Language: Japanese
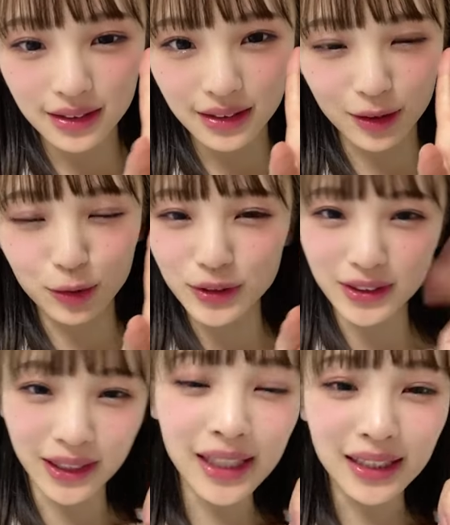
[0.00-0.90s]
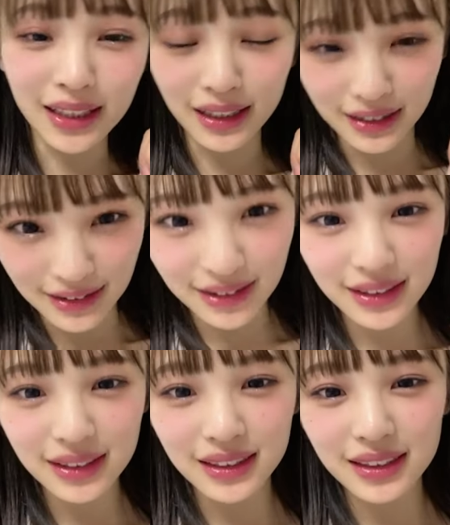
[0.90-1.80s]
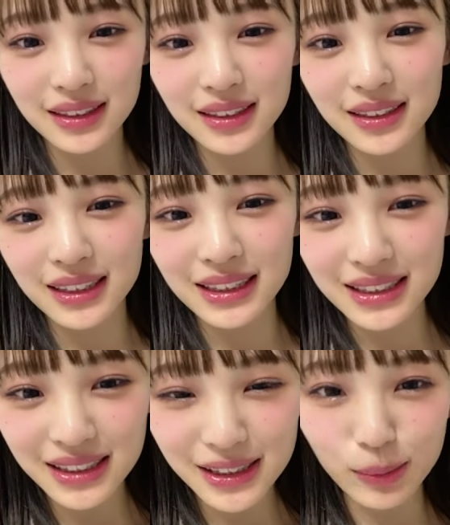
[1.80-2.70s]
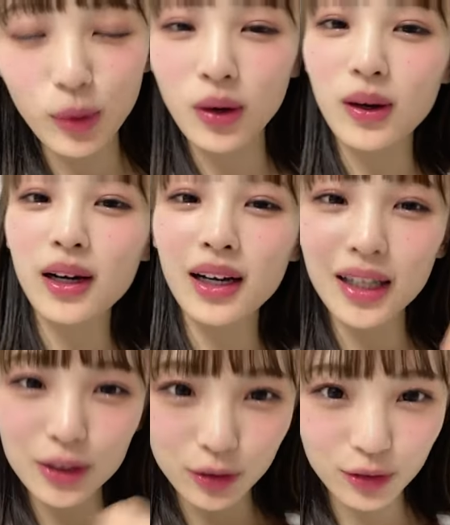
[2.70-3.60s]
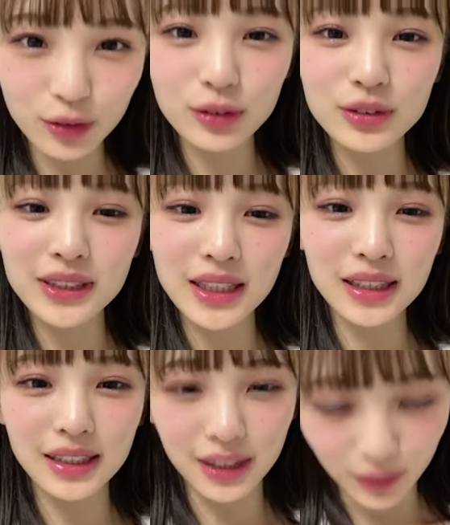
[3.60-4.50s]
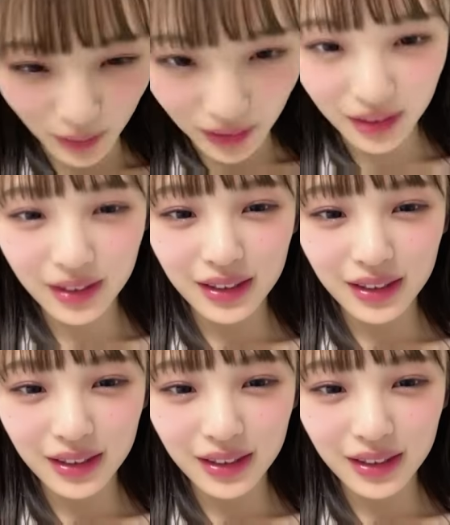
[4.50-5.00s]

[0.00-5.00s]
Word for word: あの元気な感じやしもうハートの独占権は